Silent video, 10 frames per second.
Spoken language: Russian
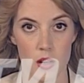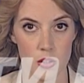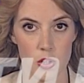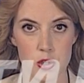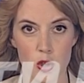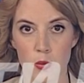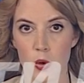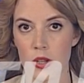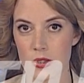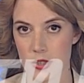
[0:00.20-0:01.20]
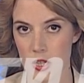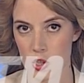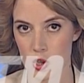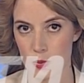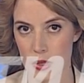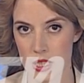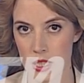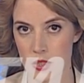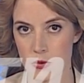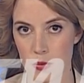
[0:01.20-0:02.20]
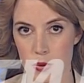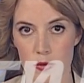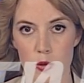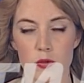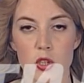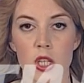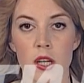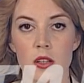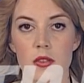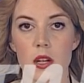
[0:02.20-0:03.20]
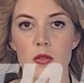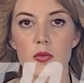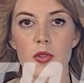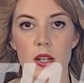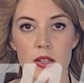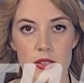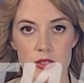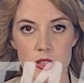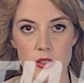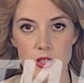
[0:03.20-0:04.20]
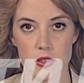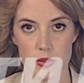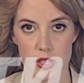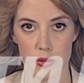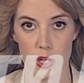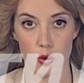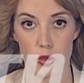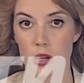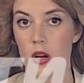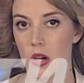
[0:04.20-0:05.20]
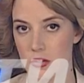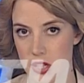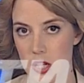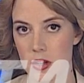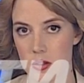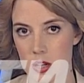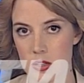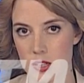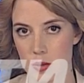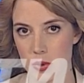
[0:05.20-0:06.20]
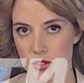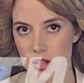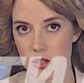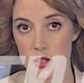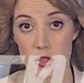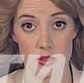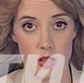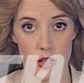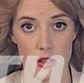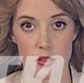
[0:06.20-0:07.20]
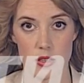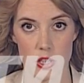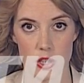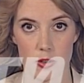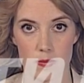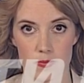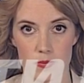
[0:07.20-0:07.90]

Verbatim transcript: К еще более страшным последствиям привело выжигание травы в Дальнеконстантиновском районе. В селе Татарская пенсионерка сгорела заживо.